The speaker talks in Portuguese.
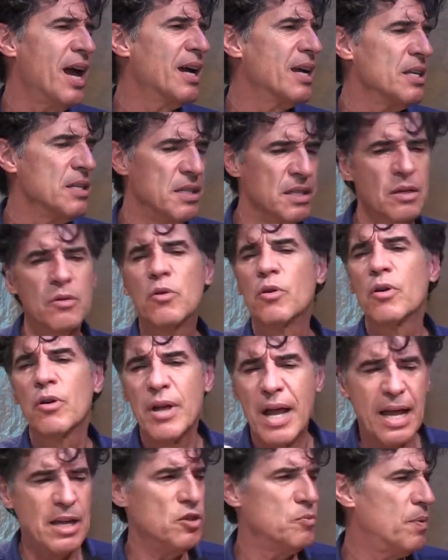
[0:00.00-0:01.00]
chagas e
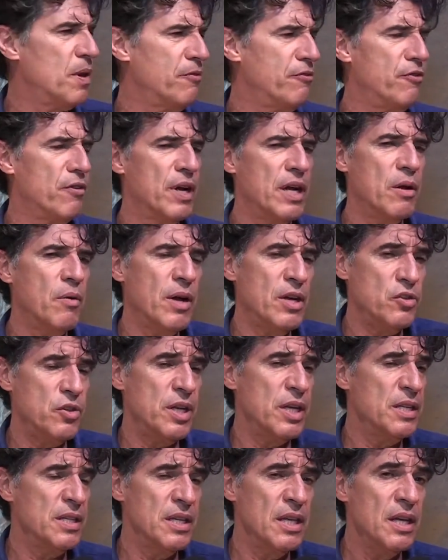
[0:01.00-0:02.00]
colocar isso para fora. Eu acho
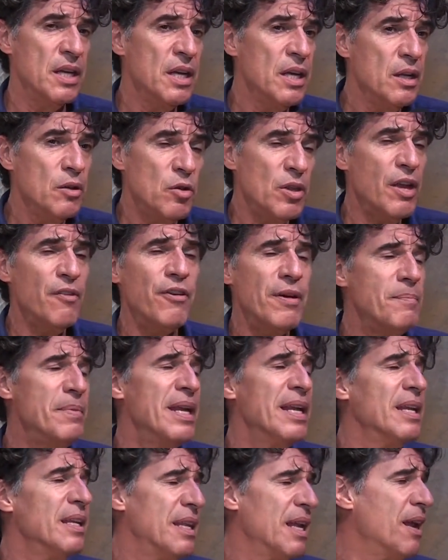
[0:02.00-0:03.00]
que assim, toda
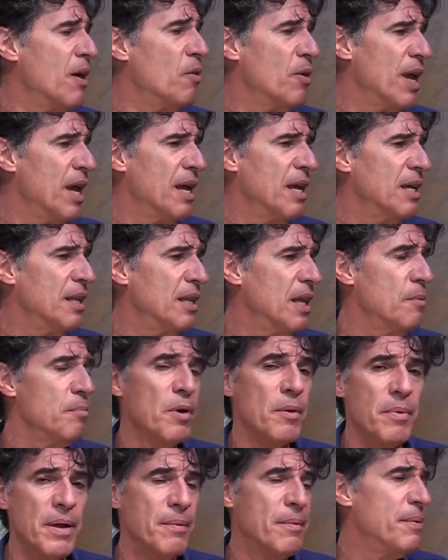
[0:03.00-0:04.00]
família tem alguém que tem
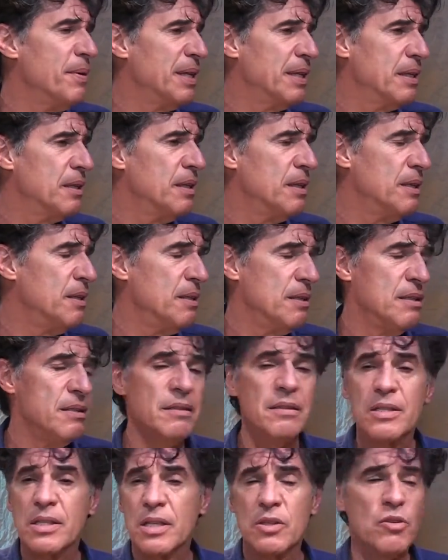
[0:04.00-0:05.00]
problema né, de,
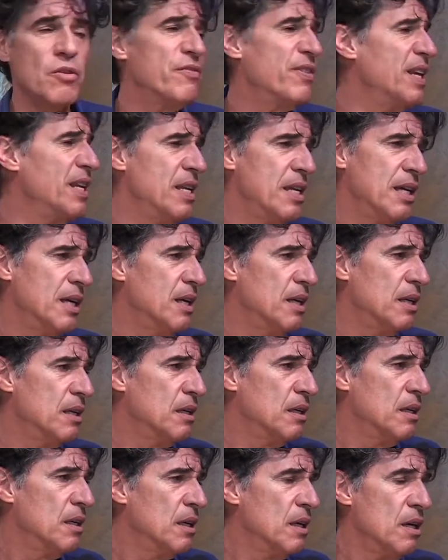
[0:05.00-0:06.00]
de esquizofrenia, né?
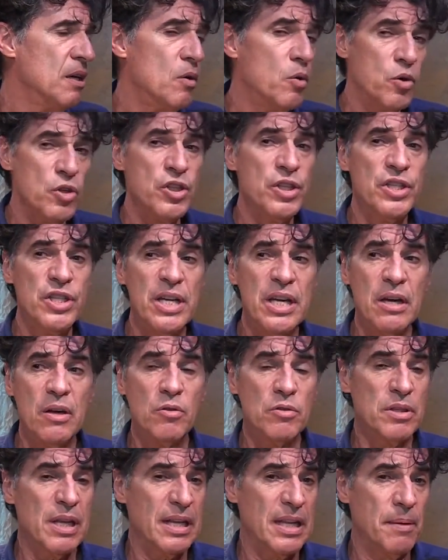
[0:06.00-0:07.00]
Hoje em dia
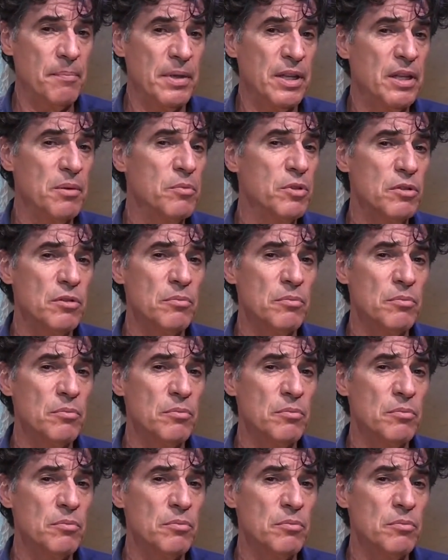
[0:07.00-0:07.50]
o tratamento